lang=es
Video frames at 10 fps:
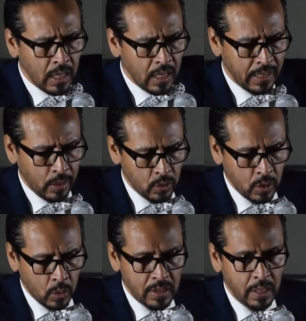El
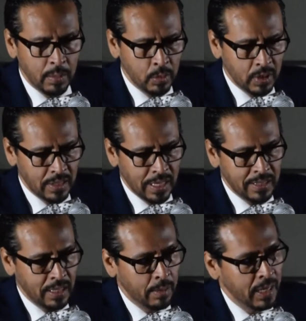diagnóstico ya sabemos que se
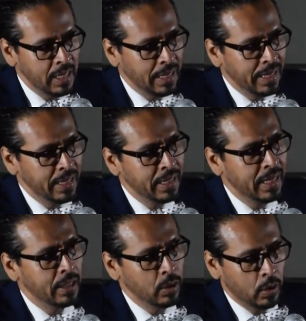hace de manera
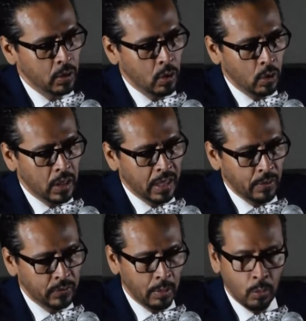clínica, endocrinológica,
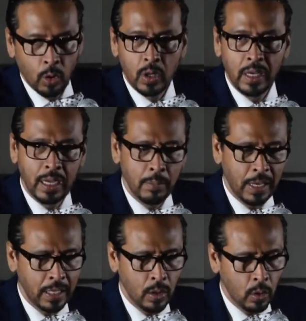oftalmológica,
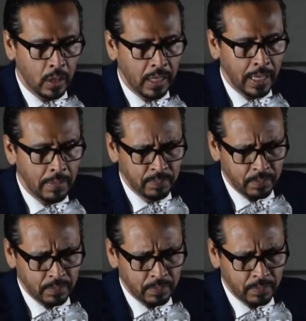imagenológica